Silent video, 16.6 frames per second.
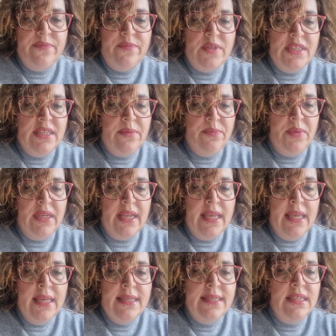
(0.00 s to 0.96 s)
invisibile,
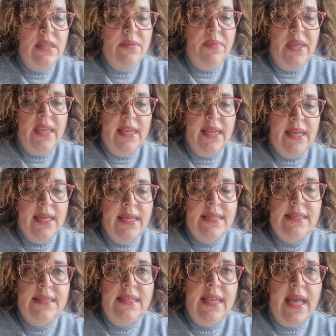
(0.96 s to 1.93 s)
si dimena,
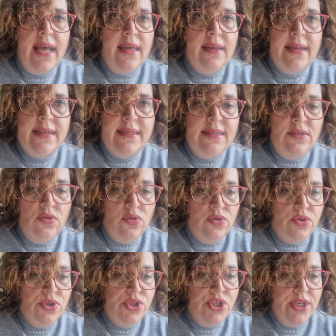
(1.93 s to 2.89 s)
si narca, si
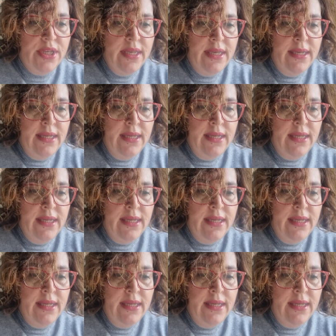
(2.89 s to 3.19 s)
torce,